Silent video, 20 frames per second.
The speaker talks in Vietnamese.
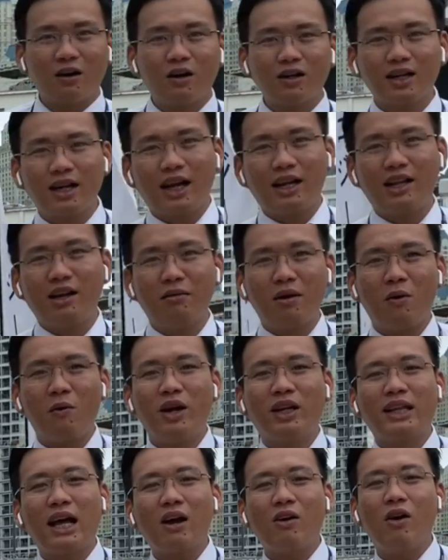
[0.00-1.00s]
Road này, nhưng mà
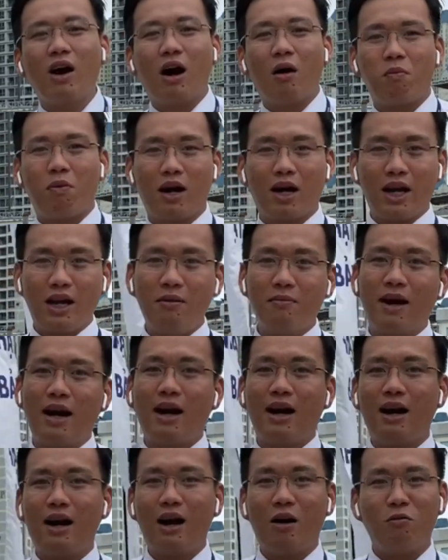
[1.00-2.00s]
nguyên tắc của học là khi
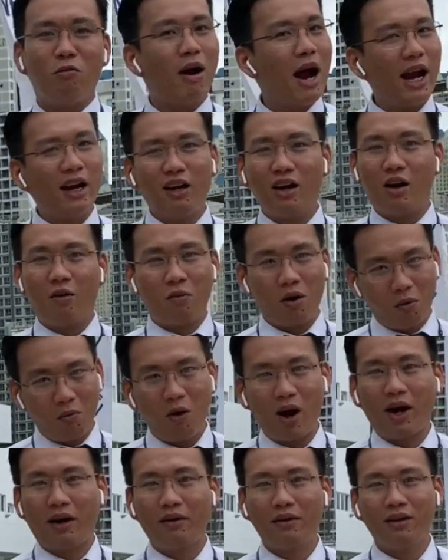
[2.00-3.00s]
mà học bán rồi học
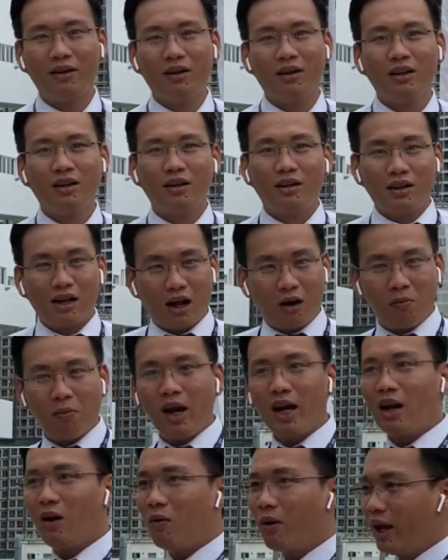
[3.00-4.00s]
không quay. Học
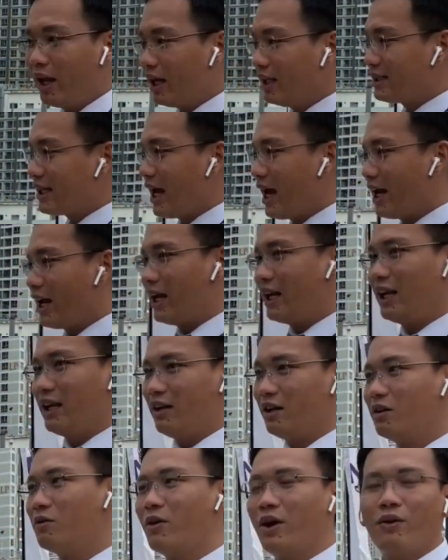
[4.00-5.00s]
biết là quay cái xe này thì
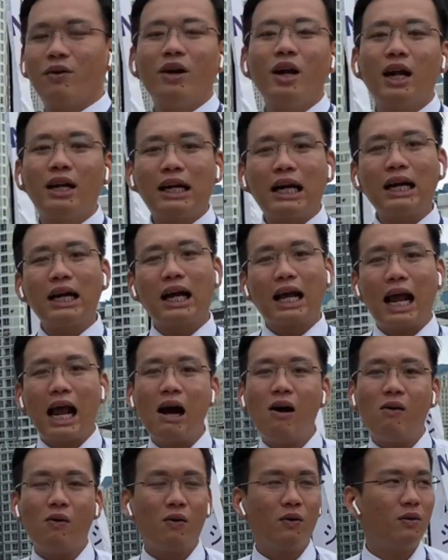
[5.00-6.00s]
lượng view nó lên rất là
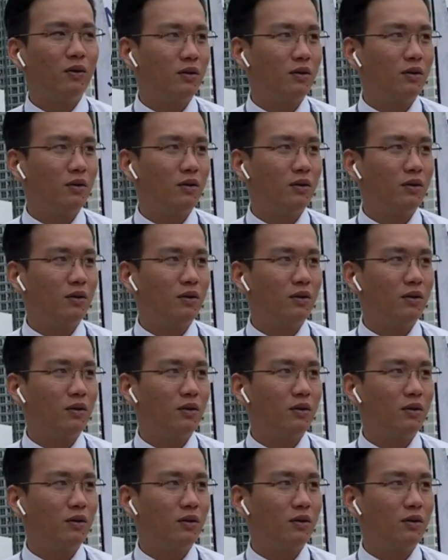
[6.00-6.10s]
cao,